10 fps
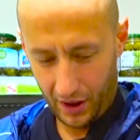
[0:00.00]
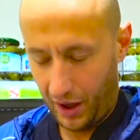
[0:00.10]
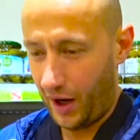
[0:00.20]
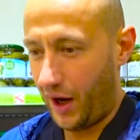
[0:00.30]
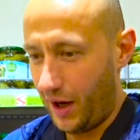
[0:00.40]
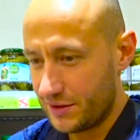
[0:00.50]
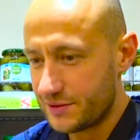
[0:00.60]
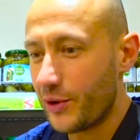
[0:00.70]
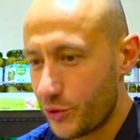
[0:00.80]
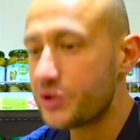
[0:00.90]
Ага,
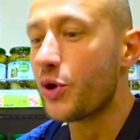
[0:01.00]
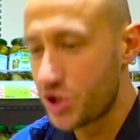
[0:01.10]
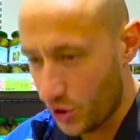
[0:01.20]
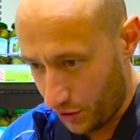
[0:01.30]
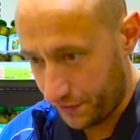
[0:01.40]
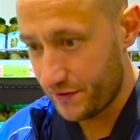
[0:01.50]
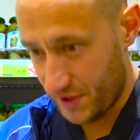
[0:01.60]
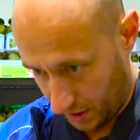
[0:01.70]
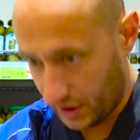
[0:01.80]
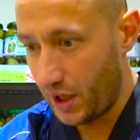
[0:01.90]
смотрю, ты тоже кофе
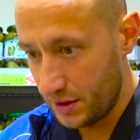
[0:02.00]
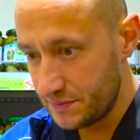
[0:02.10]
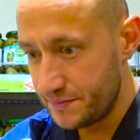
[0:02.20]
взял, да?